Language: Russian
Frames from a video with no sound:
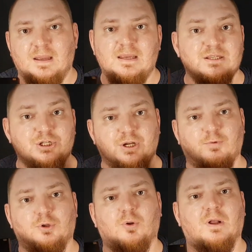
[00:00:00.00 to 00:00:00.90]
Если же
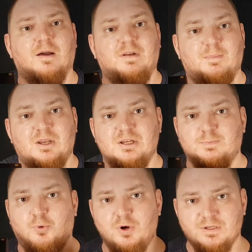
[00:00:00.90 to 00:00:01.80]
его долгое время не
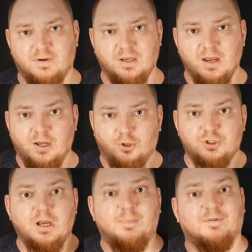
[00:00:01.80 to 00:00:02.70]
использовать, то
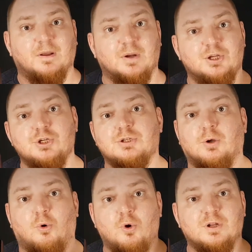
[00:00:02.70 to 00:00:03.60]
ЦАП автоматически
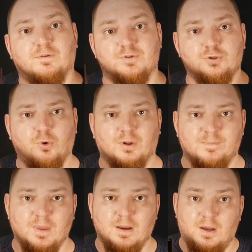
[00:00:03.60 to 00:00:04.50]
уходит в сон.